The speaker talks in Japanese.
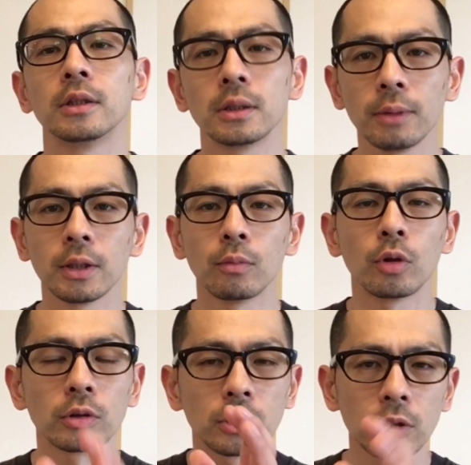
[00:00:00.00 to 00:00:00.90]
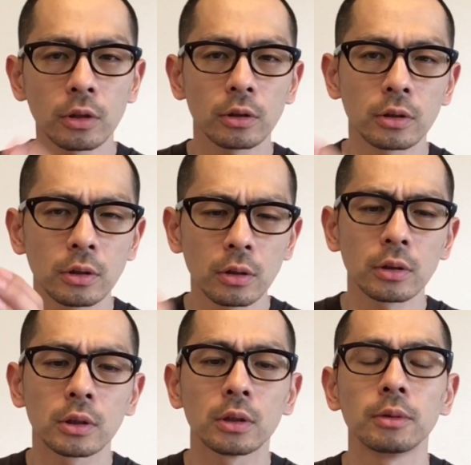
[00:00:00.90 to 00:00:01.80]
勧める。もう強く強
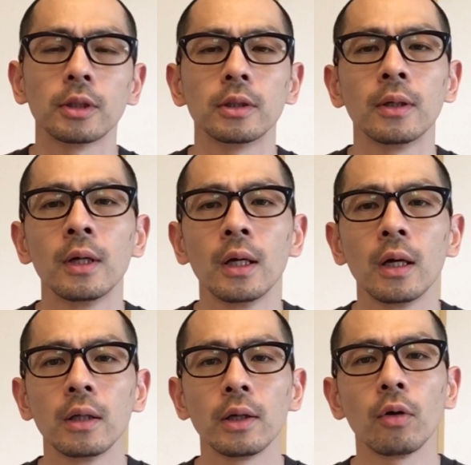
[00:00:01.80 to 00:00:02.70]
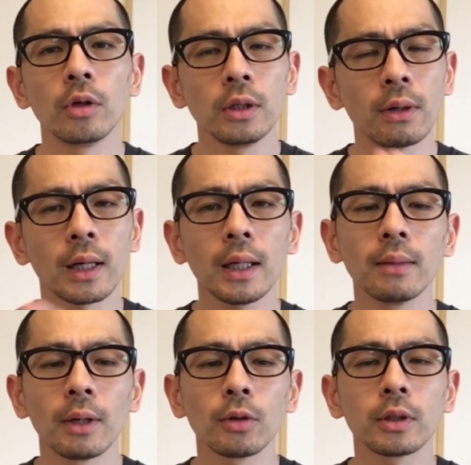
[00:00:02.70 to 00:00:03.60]
く勧める。で、本人はか
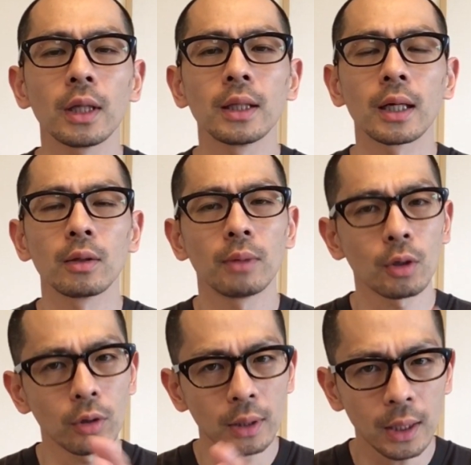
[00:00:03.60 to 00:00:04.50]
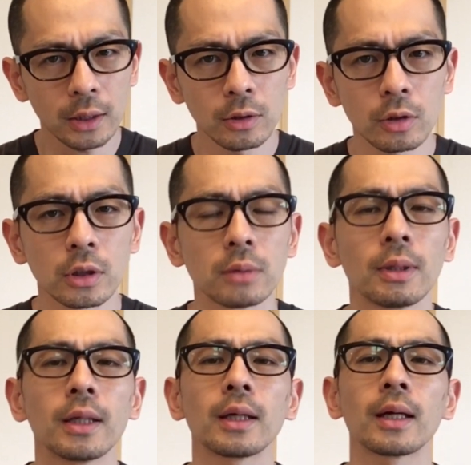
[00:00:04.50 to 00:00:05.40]
なり迷ってたんだけど、これだけ強く勧
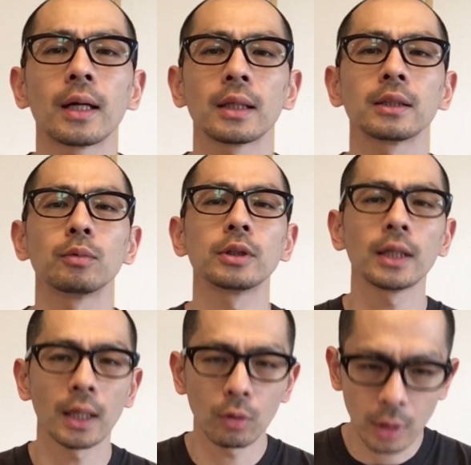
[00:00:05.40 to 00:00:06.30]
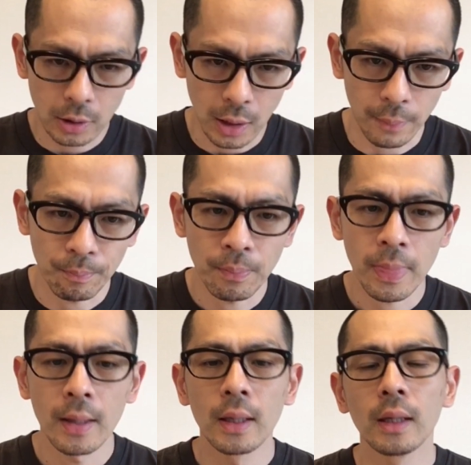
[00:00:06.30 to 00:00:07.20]
められたから私もじゃあやろうかしらっ
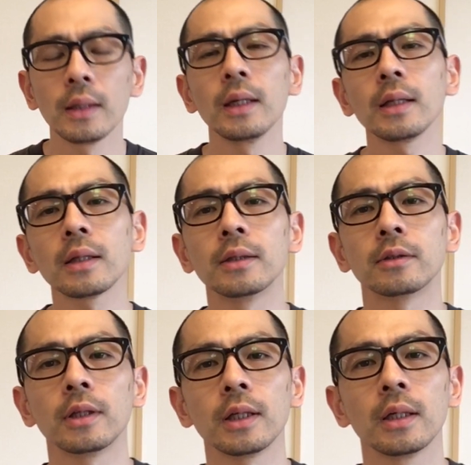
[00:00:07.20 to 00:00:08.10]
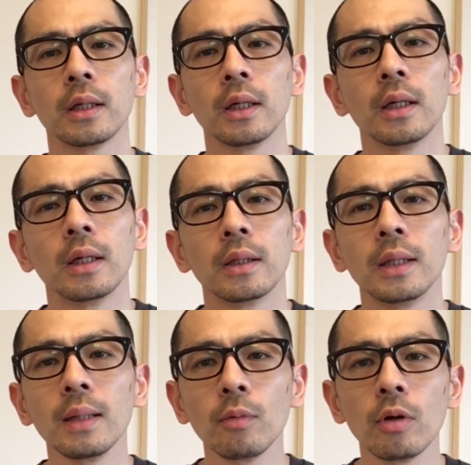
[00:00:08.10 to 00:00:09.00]
てなったんですね。
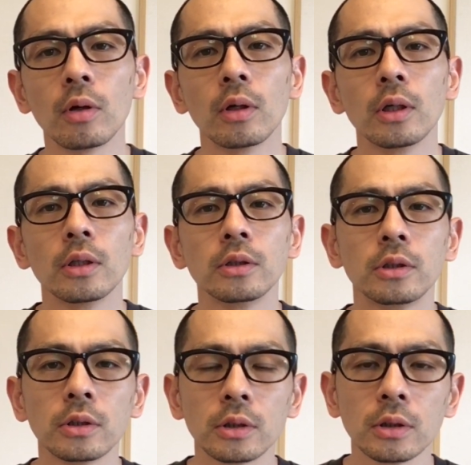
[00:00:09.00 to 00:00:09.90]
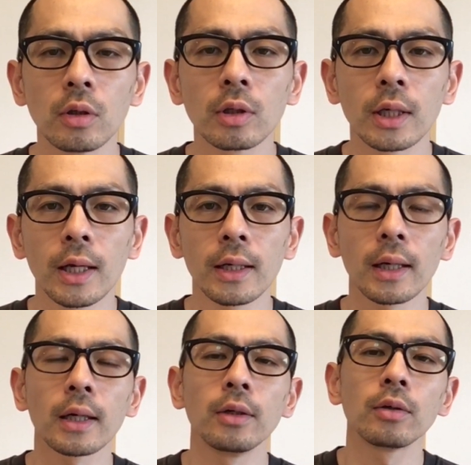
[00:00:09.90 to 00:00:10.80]
でも、術後経
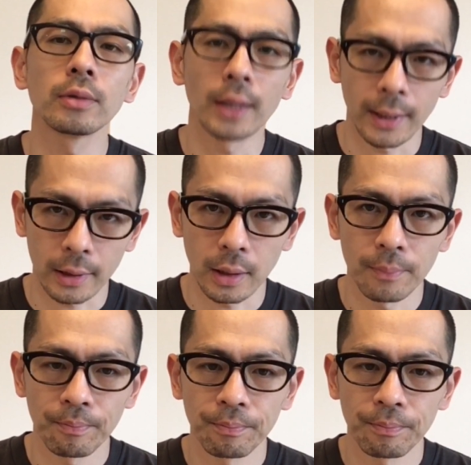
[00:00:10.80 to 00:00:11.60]
過が良くない方、